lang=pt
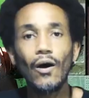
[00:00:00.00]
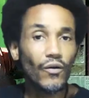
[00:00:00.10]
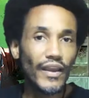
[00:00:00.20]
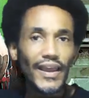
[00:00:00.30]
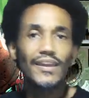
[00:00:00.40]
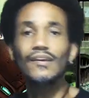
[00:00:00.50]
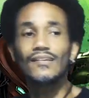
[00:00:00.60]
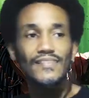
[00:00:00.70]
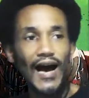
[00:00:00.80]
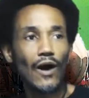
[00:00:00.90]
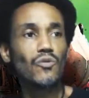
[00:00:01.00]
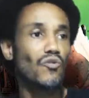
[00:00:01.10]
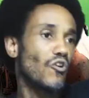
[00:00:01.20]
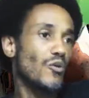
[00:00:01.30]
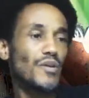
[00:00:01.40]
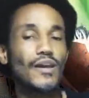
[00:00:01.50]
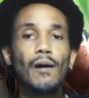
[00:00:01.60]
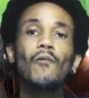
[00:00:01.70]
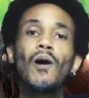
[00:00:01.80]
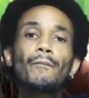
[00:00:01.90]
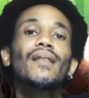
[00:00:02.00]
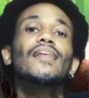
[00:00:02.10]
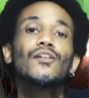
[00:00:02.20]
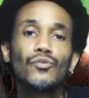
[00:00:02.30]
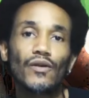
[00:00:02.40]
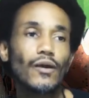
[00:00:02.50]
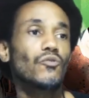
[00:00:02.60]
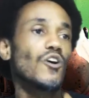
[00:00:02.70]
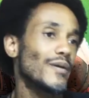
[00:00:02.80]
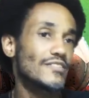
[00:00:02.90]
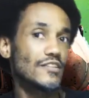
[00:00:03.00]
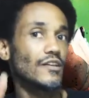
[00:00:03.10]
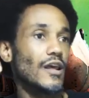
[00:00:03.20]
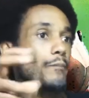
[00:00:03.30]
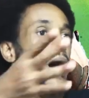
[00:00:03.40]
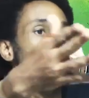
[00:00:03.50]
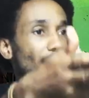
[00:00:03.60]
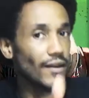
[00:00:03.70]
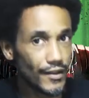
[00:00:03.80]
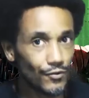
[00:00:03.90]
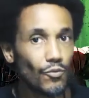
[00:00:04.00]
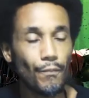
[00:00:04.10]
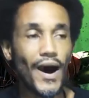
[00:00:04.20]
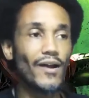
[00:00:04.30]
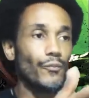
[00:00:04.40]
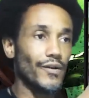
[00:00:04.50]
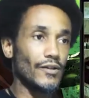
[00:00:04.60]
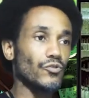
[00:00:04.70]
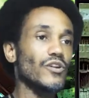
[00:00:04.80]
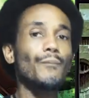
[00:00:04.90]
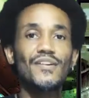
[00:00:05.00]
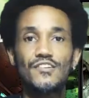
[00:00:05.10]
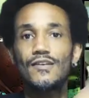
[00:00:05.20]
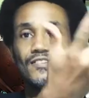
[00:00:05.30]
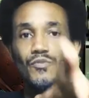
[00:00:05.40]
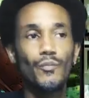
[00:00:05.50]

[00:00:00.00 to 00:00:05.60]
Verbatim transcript: Alguém dá um nome, um apelido, né? Um nome assim, né? Apelido para o Predador e a partir desse